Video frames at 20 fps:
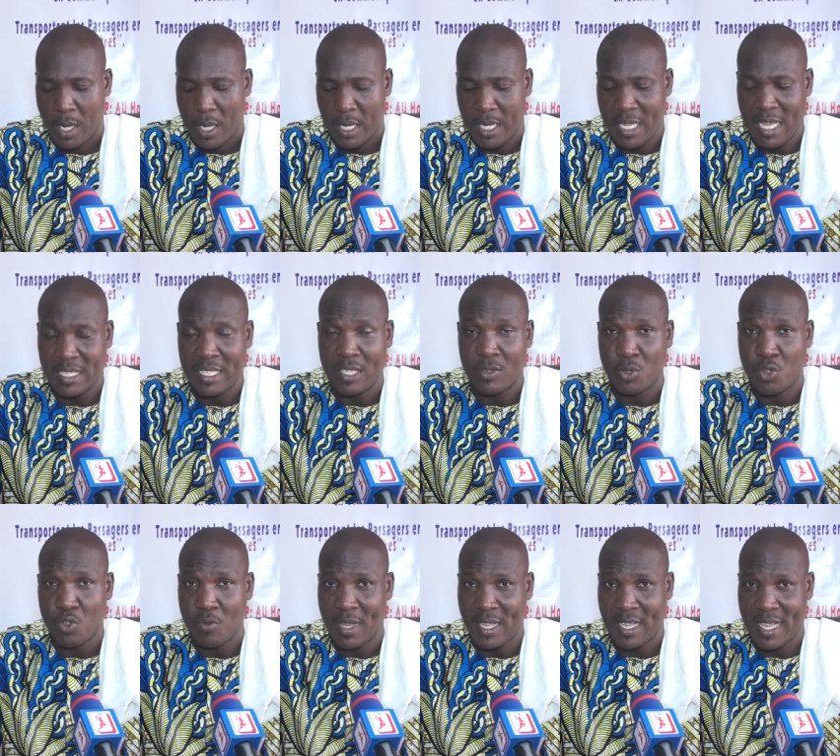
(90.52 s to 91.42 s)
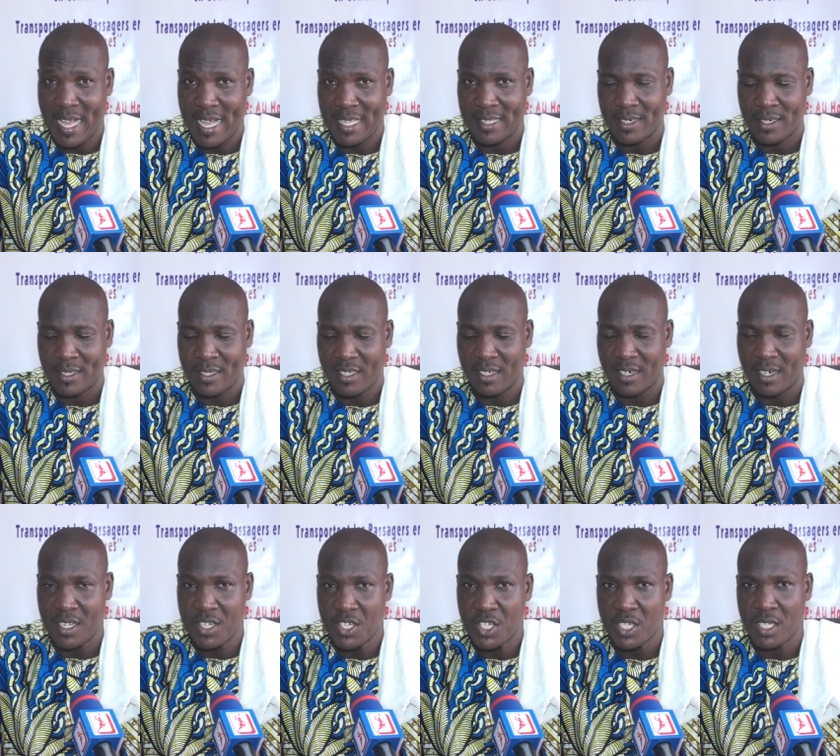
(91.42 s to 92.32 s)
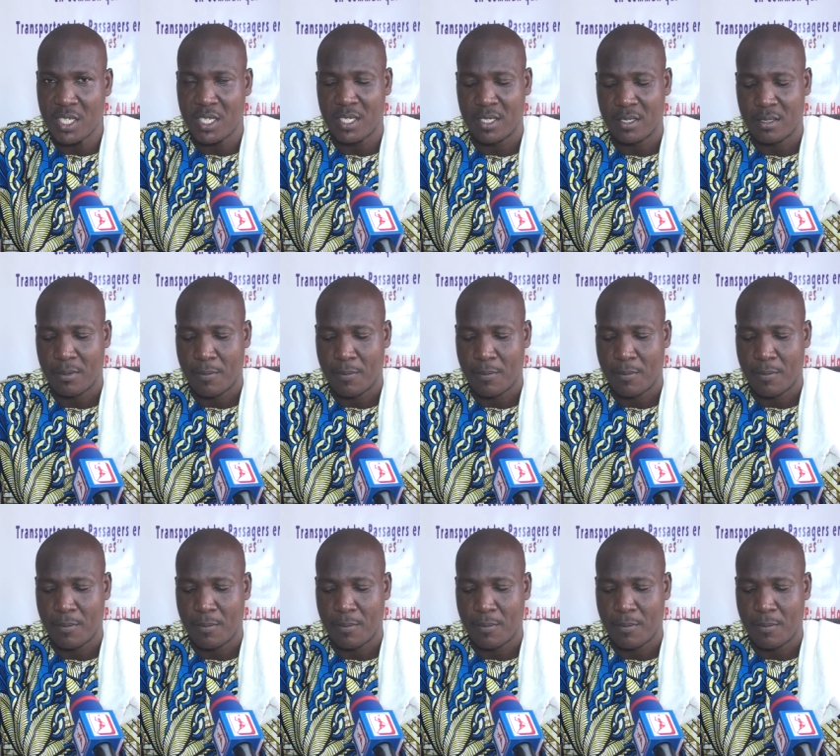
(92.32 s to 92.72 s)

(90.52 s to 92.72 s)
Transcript: il y a des documents cadres qui régissent